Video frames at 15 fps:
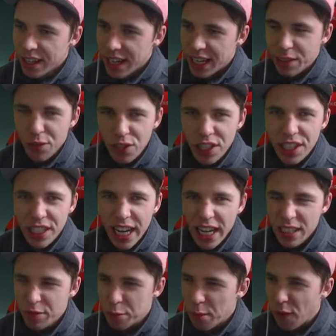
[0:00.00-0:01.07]
Es Ist wirklich
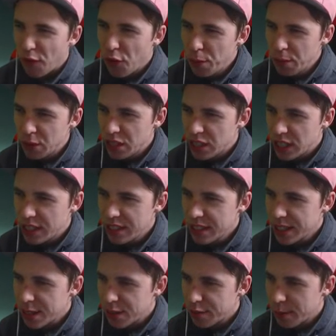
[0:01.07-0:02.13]
krass, wenn man 50
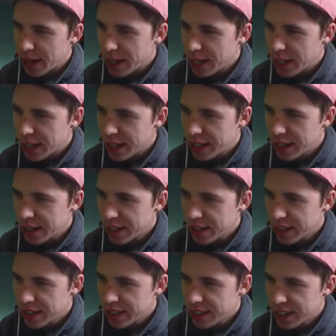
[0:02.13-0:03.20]
Kisten aufmachen kann, ne?
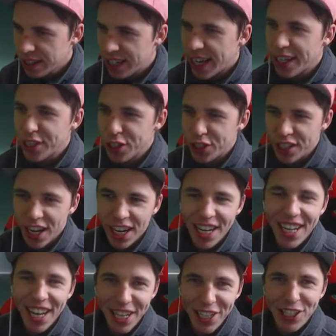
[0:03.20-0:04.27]
Klatschen, ja,
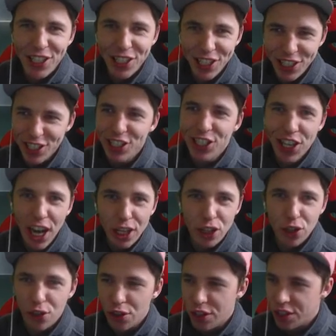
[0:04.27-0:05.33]
klatschen, ne, ich klatsch
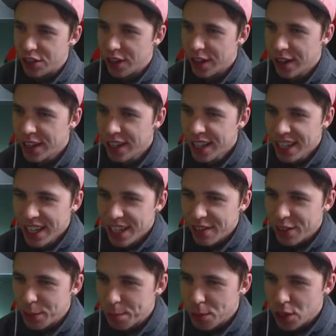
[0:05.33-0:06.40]
euch, ja. Ihr
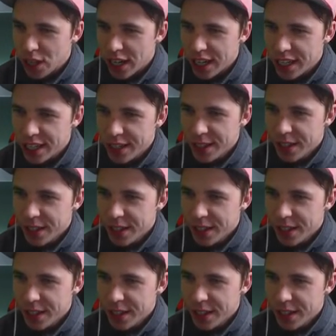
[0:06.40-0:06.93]
wisst Bescheid.